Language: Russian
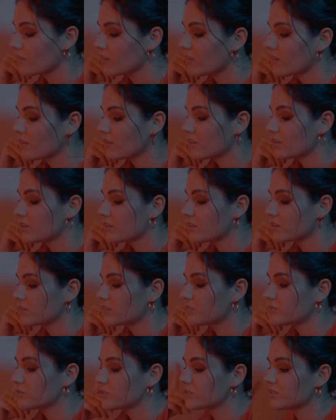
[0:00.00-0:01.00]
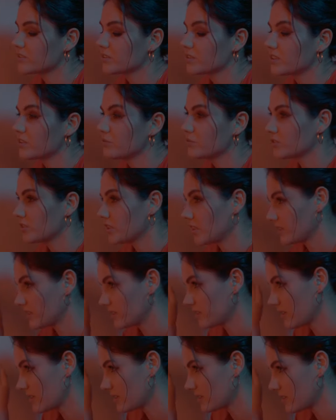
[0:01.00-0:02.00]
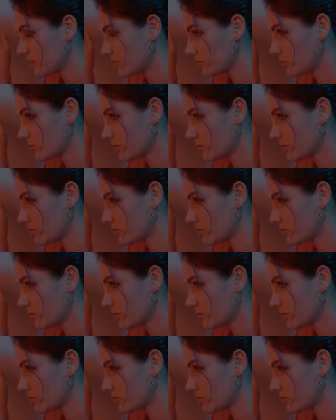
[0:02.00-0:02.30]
Так. Это вот не вот эти, да, с